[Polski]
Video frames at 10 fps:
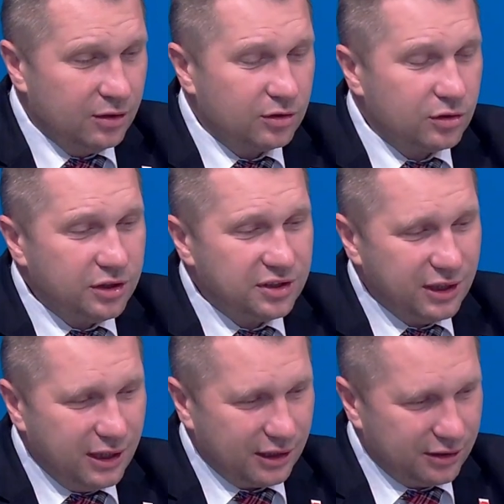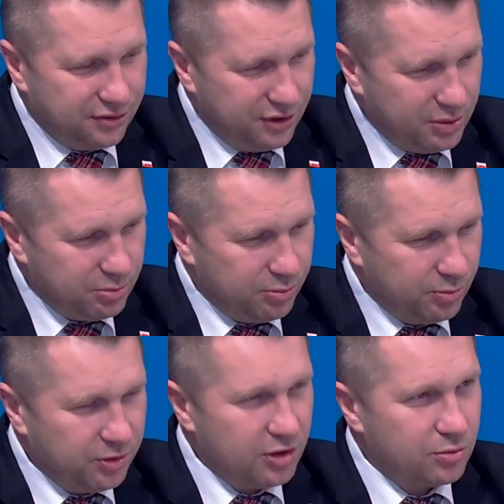No, to jest tak, jesteśmy
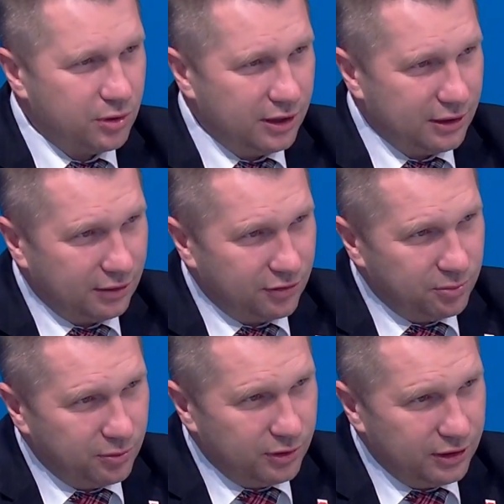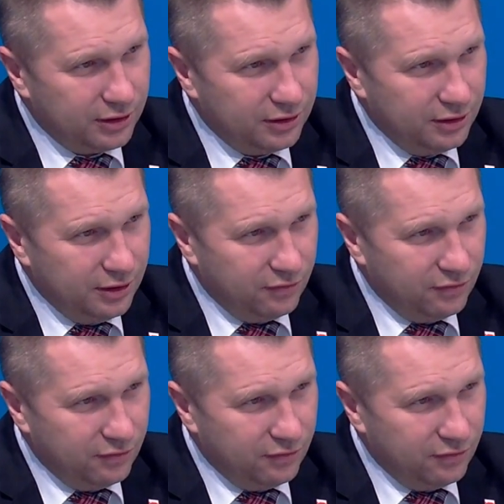po pięciu latach wspólnej,